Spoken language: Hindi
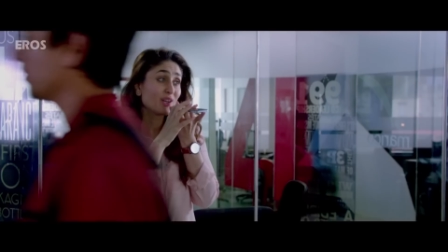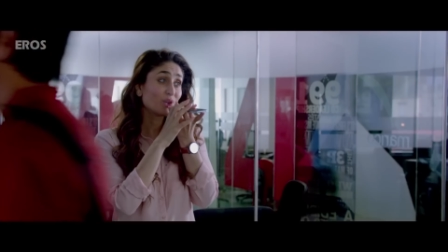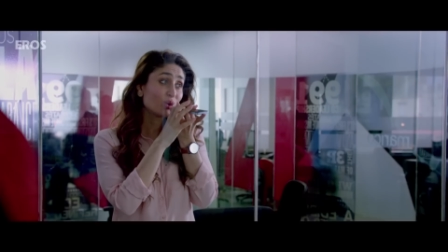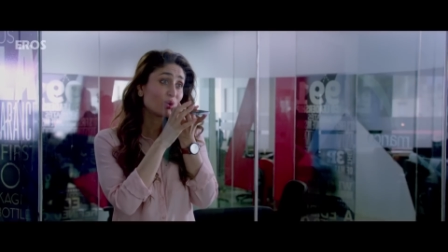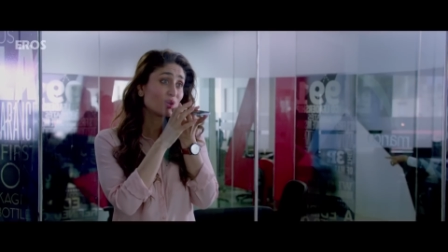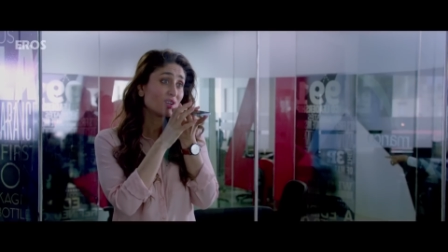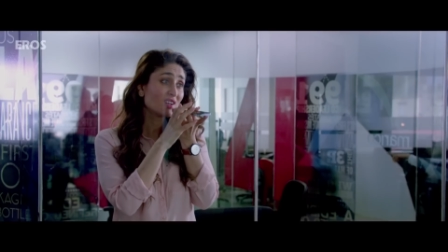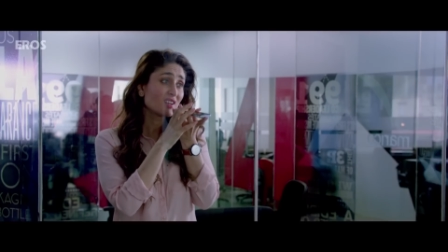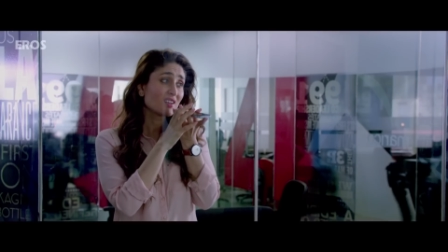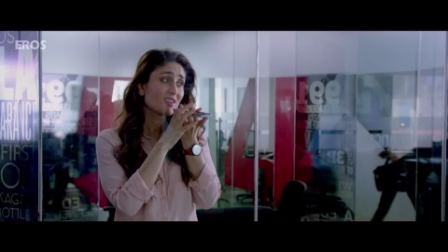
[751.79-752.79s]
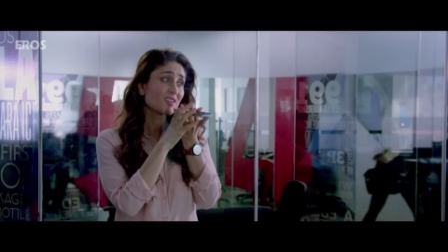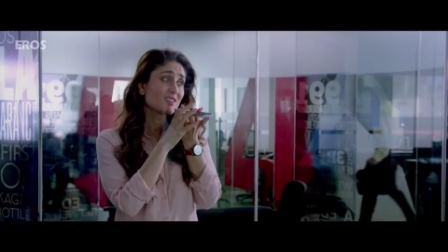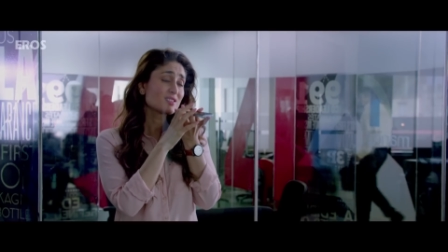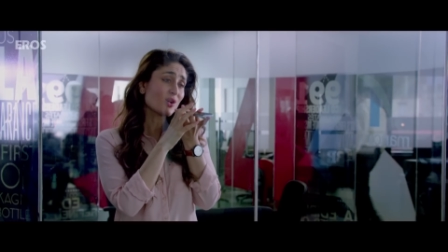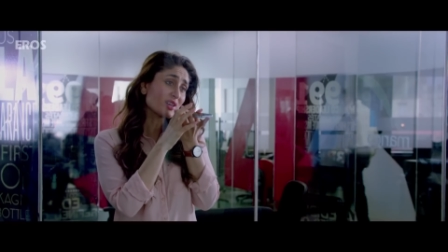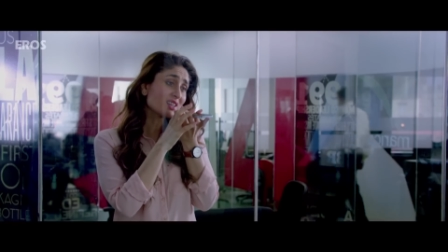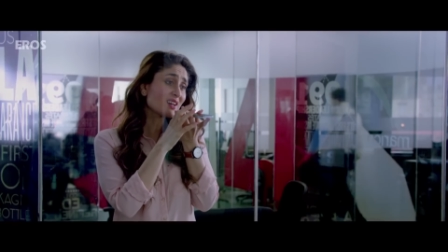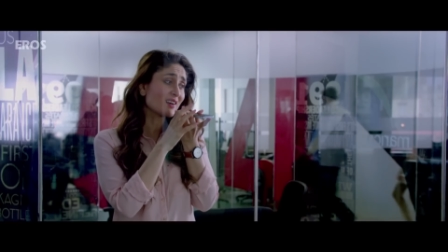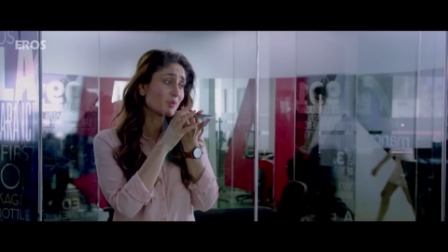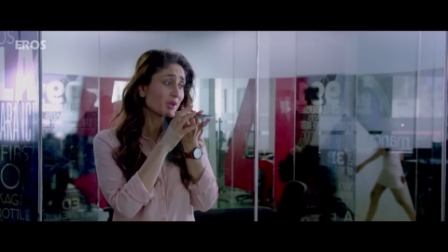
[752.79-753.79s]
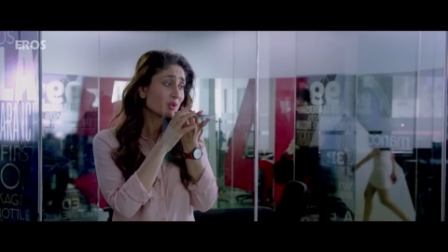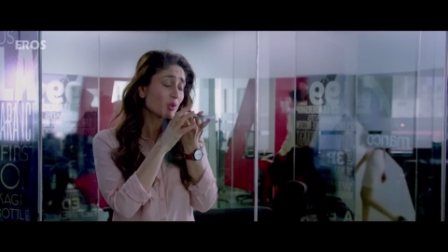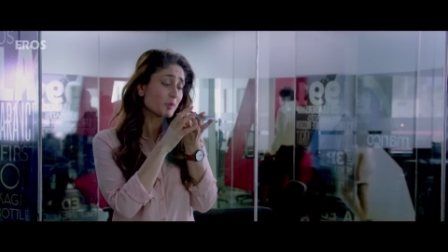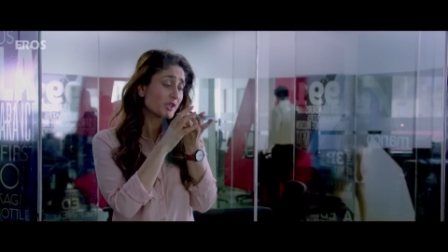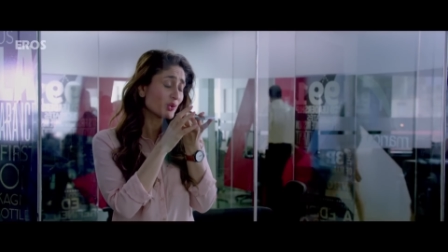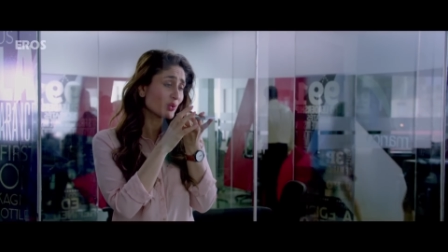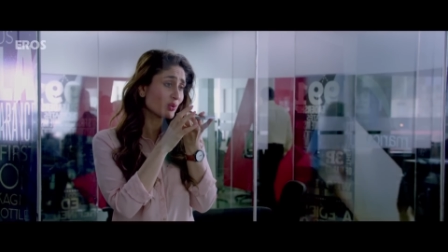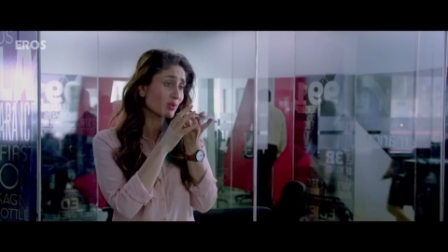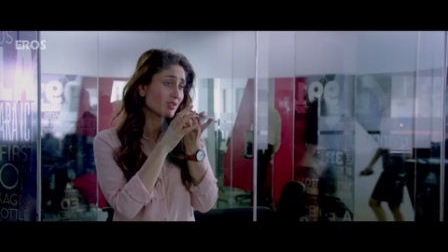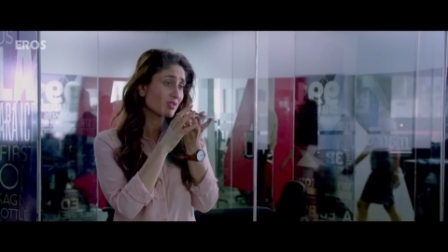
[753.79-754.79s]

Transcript: Hello? Sorry, yaar. What do you want me to do?